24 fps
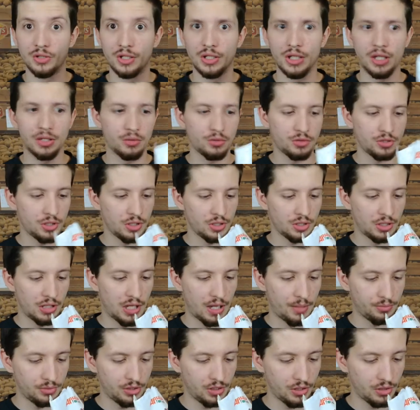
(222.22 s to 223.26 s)
na to, że
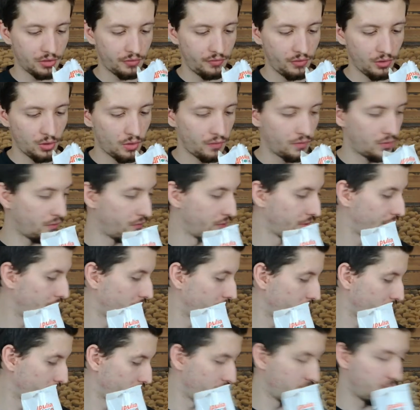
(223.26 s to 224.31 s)
dla mnie chwilowo
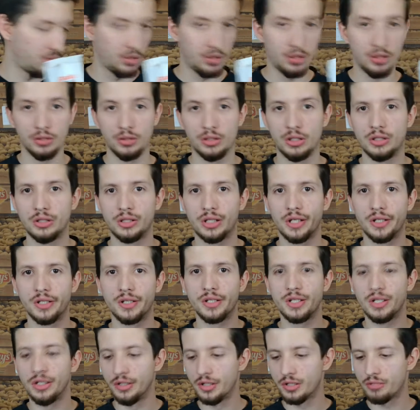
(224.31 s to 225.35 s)
wygrywa chyba ten
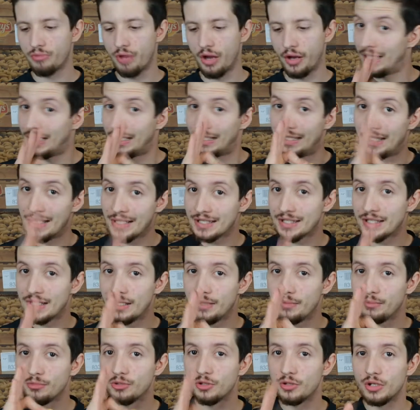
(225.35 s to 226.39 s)
tradycyjny smak.
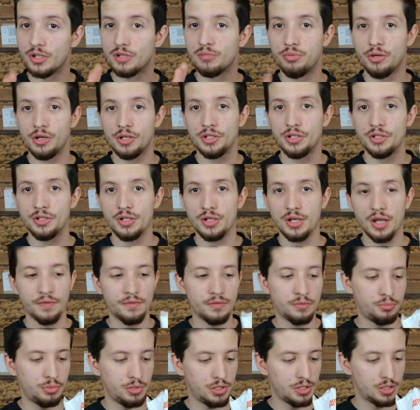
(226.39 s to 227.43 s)
Jestem coraz bardziej
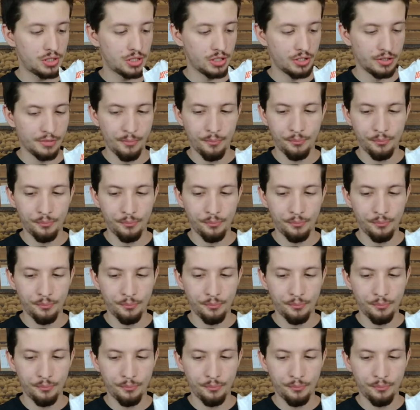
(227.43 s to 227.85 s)
ciekawy pizzy